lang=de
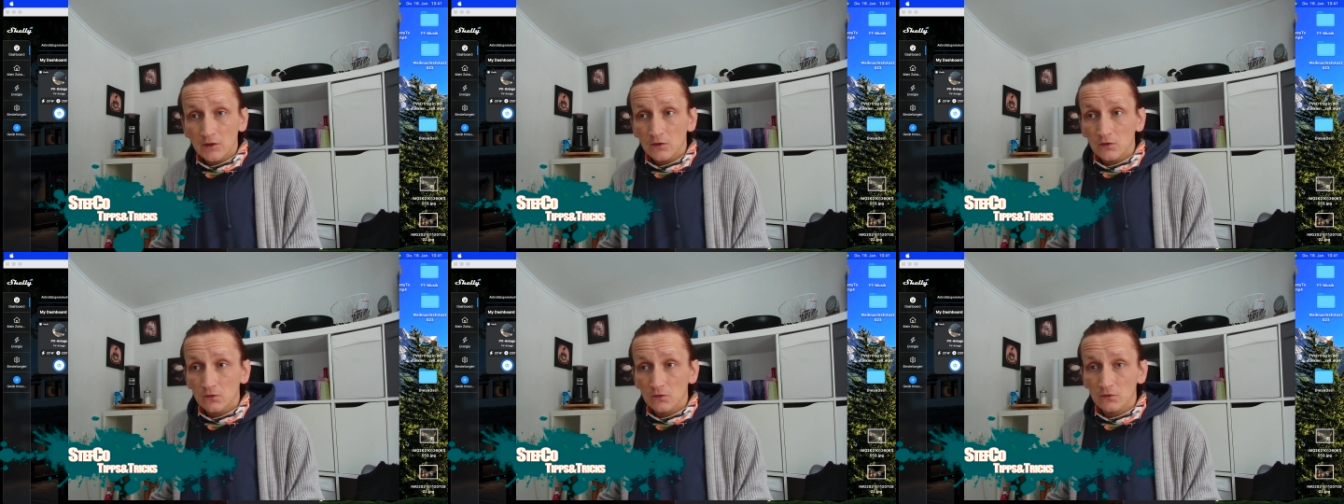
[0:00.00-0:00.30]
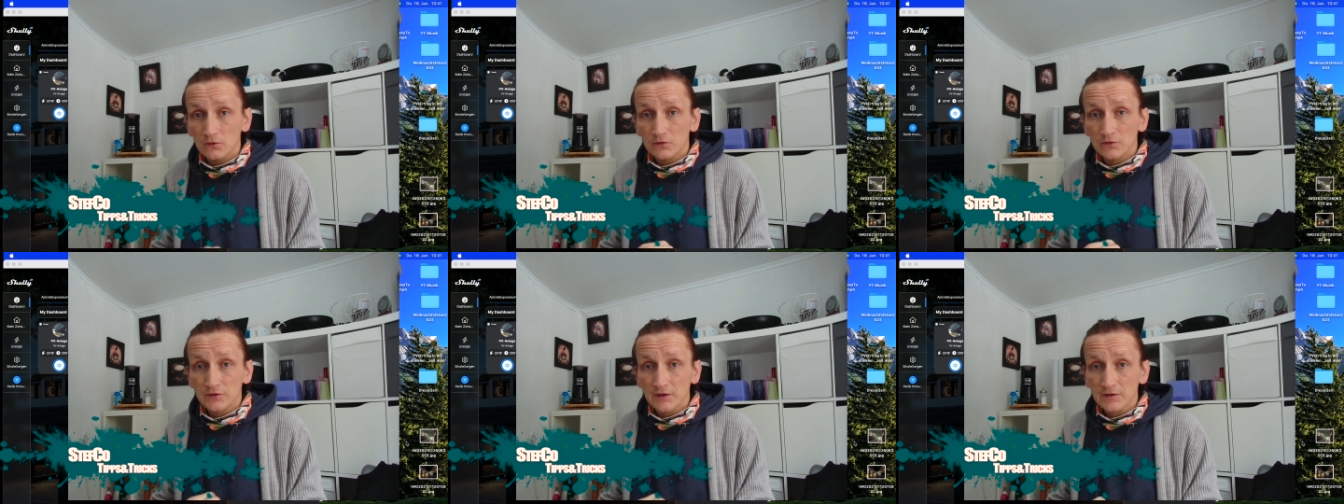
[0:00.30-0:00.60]

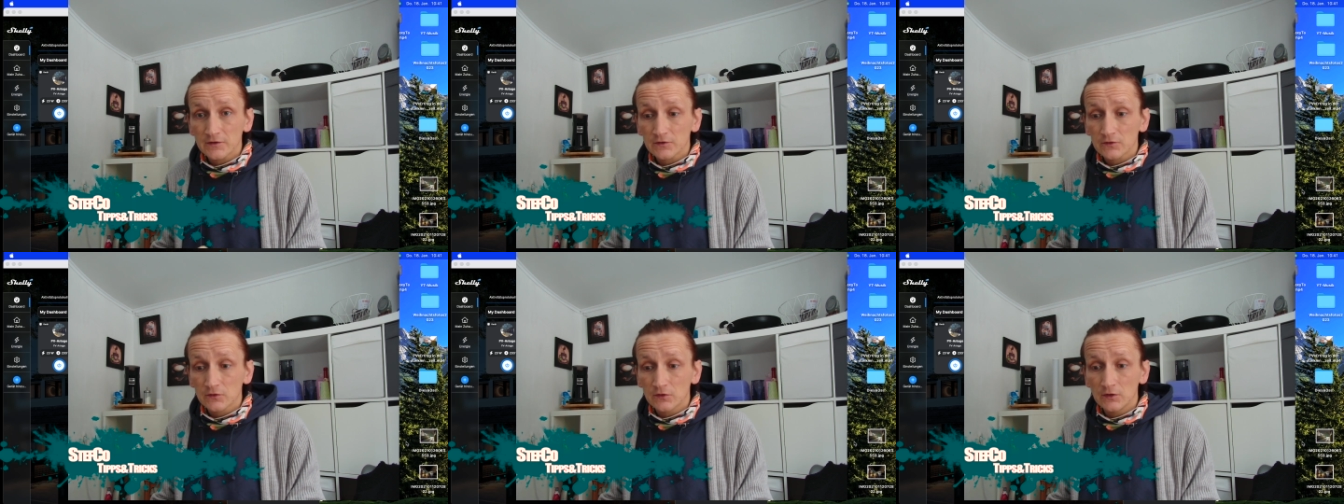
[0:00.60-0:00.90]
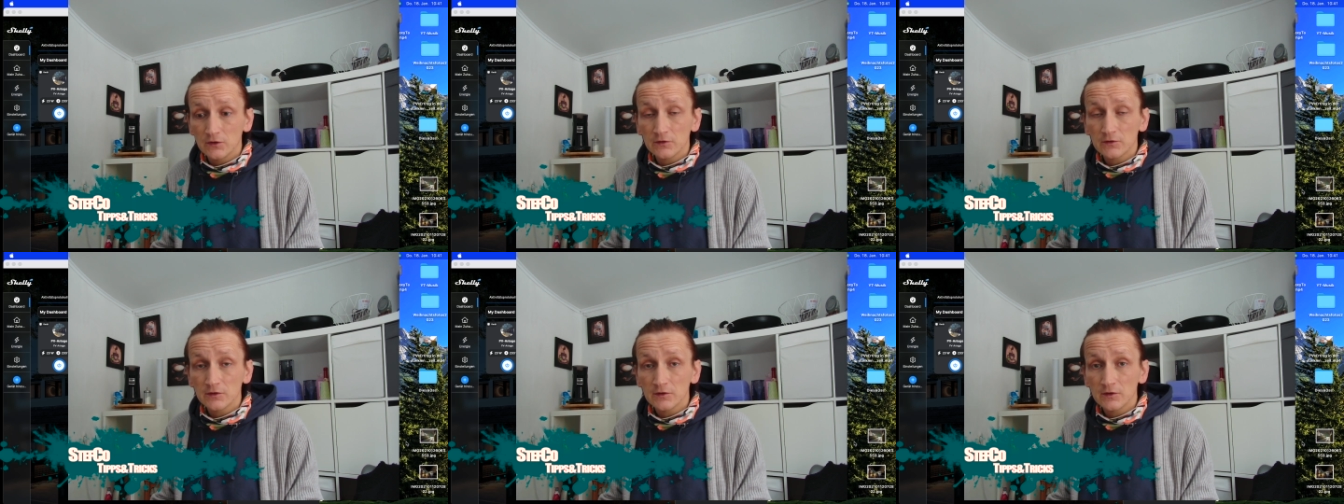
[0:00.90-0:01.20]
und das
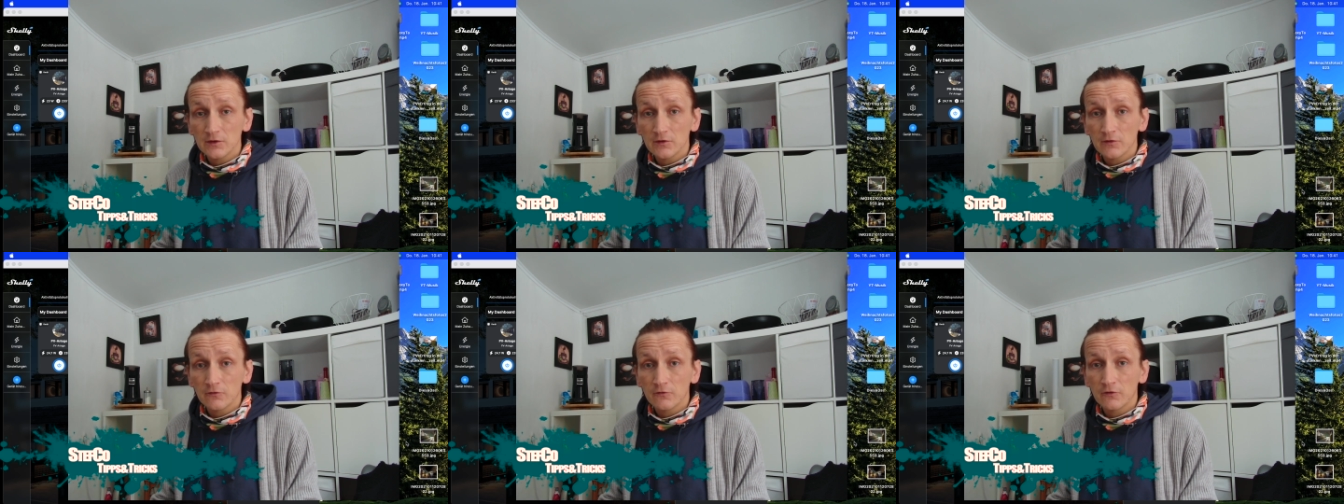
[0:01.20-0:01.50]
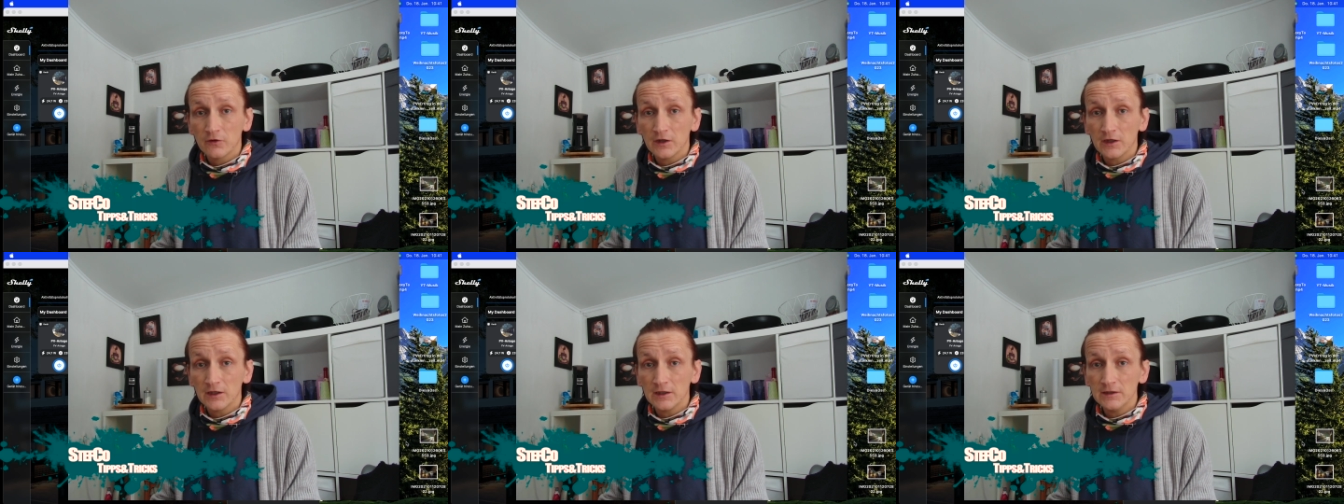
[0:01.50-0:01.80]
könnte
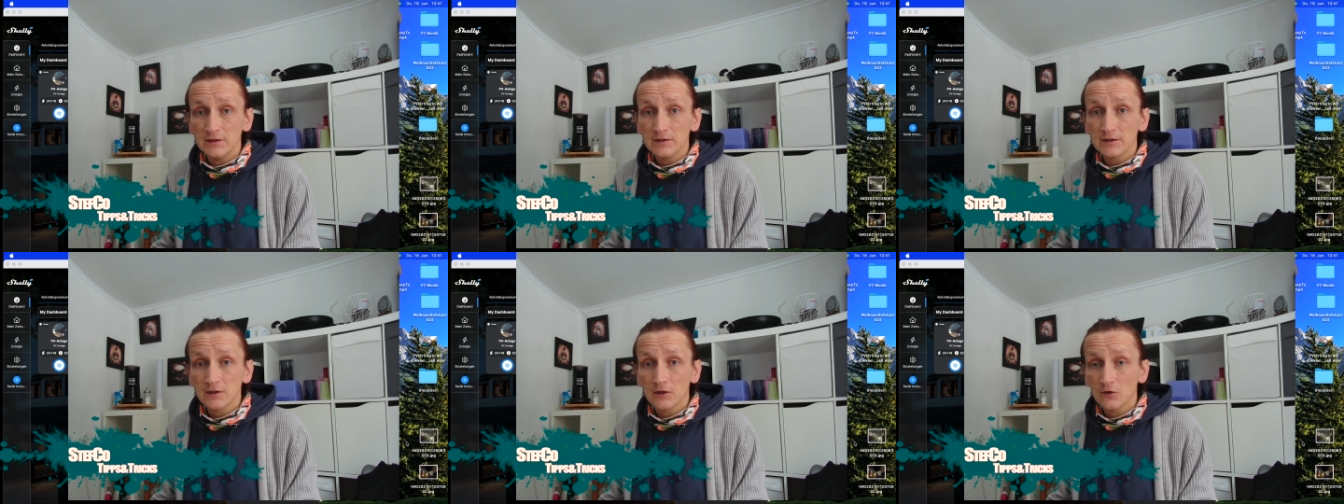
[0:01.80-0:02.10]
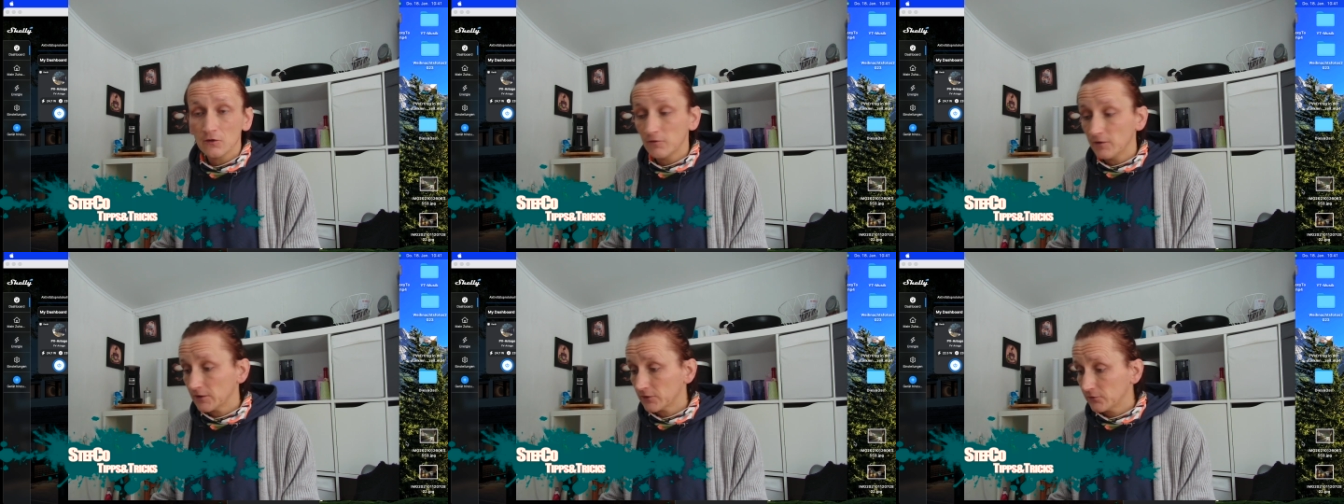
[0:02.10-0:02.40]
vor allen Dingen
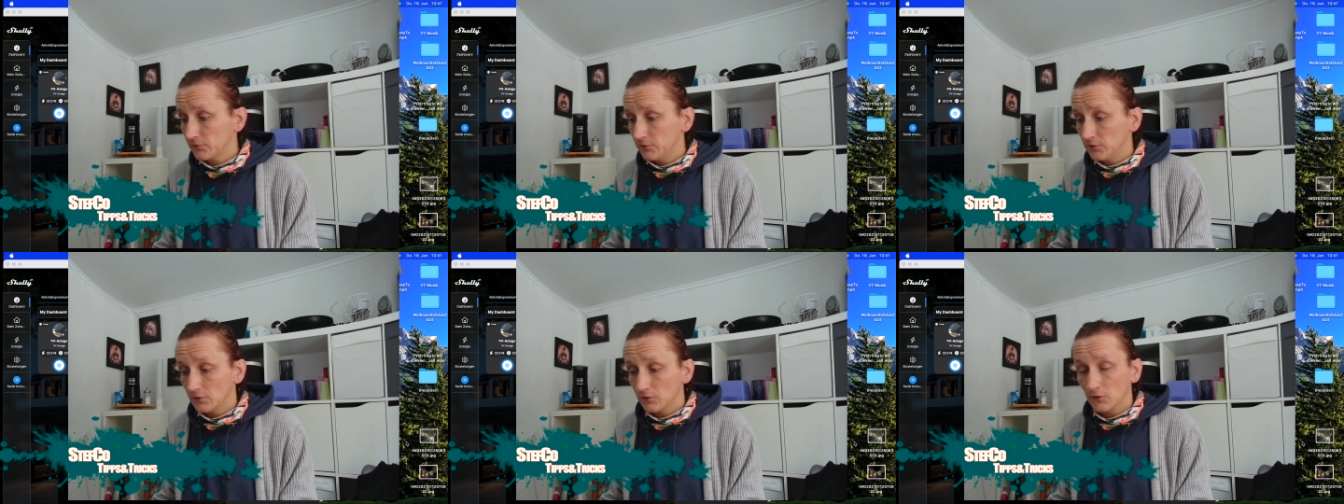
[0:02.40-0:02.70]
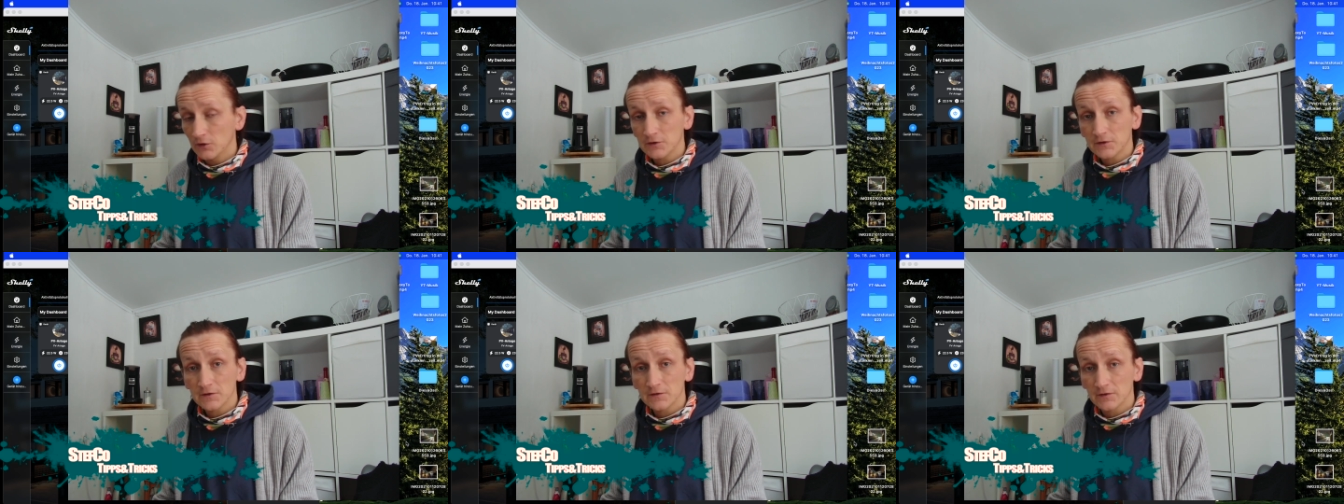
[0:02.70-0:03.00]
auch was für
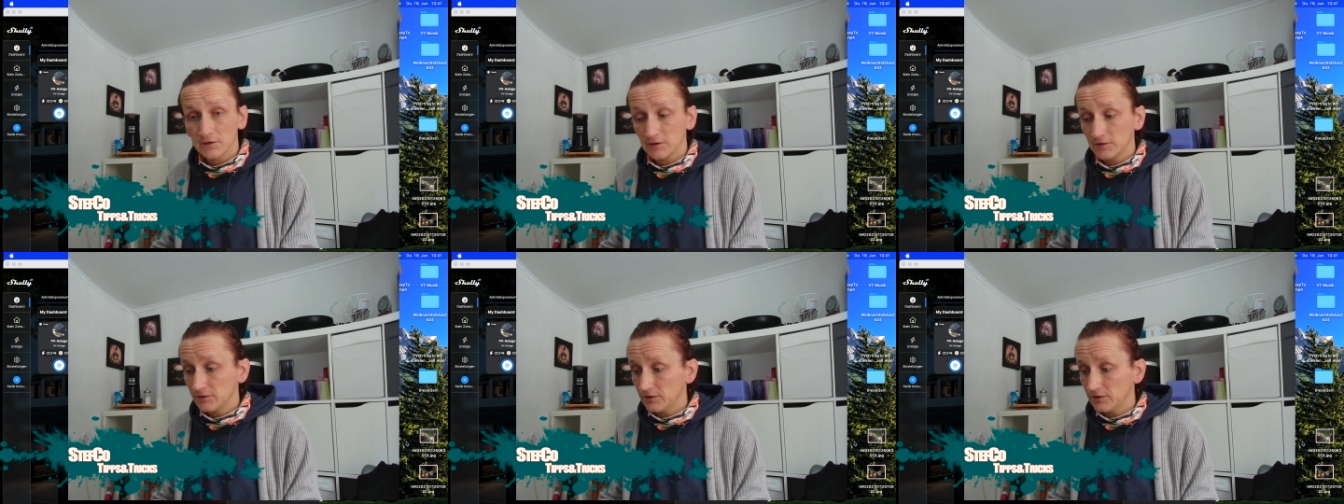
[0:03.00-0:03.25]
Leute sein,